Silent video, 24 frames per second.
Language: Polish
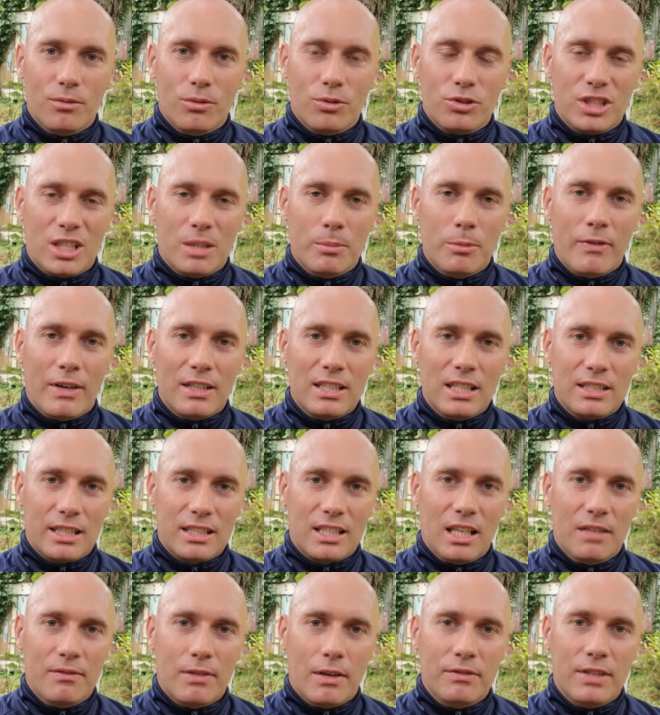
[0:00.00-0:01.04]
utrzymywanie
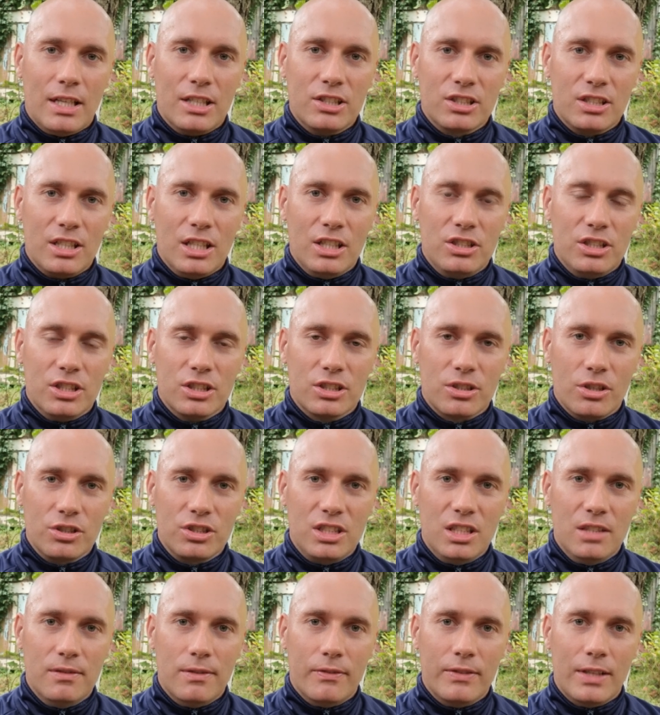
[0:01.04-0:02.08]
takiej wewnętrznej
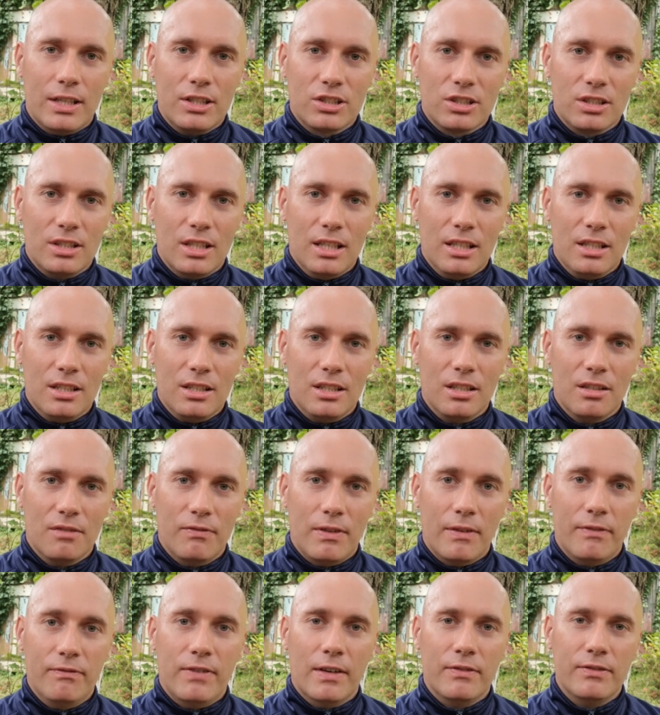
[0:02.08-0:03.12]
czystości, wewnętrznej,
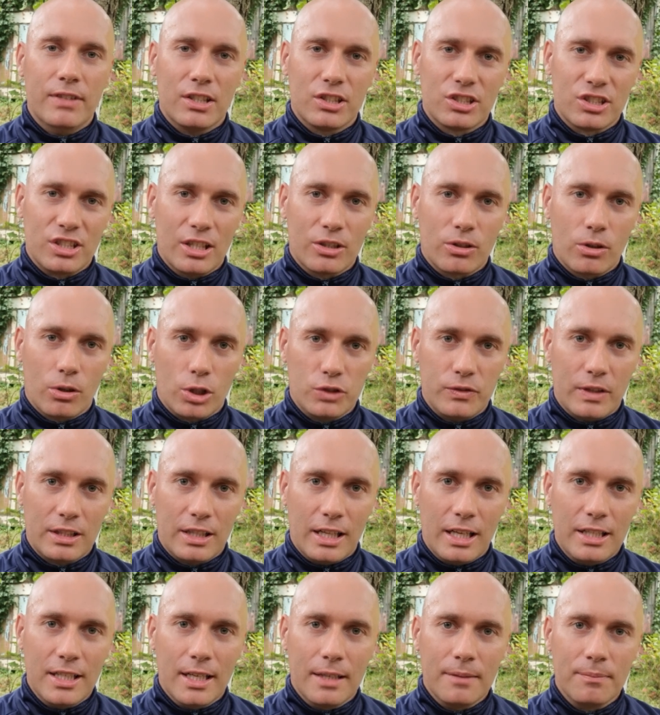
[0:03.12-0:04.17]
wewnętrznego
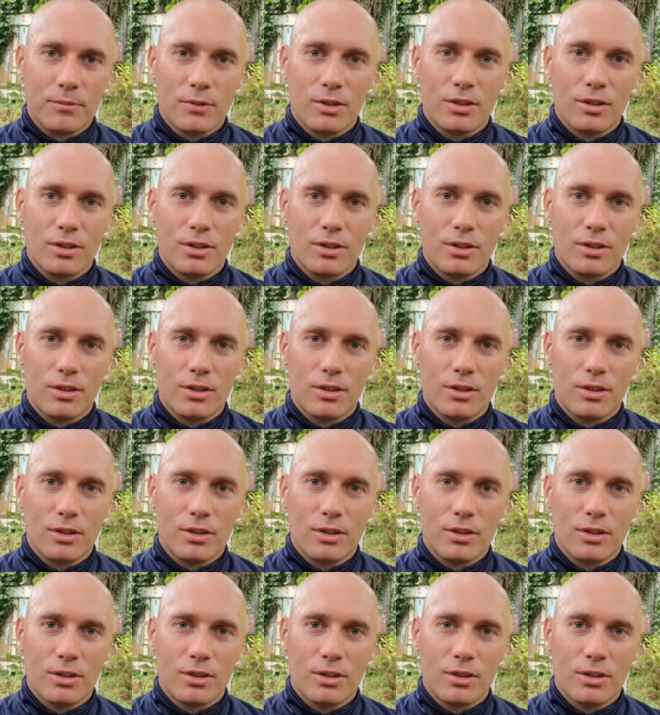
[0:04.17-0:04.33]
rozświetlenia,